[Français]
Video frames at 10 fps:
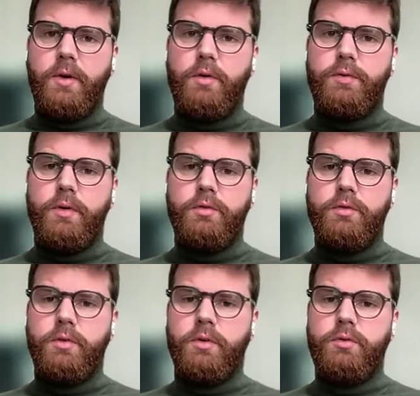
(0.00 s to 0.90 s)
en
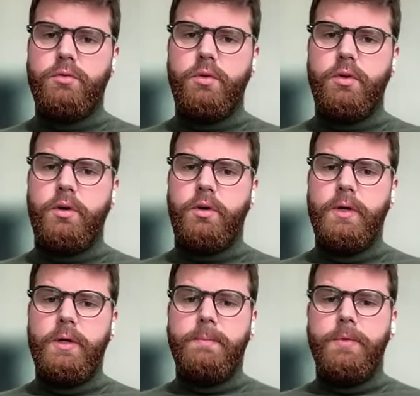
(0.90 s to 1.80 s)
France sur,
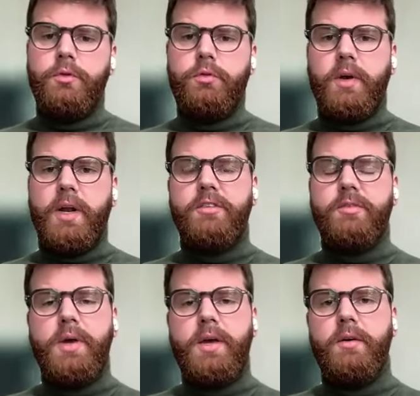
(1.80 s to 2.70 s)
sur
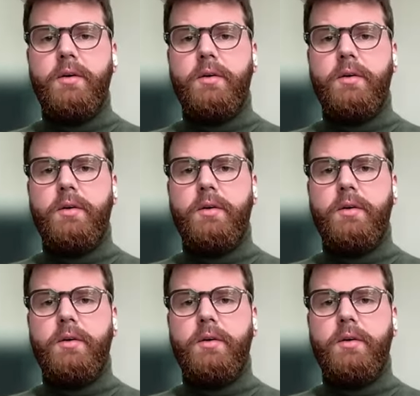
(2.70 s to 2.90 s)
l'aspect,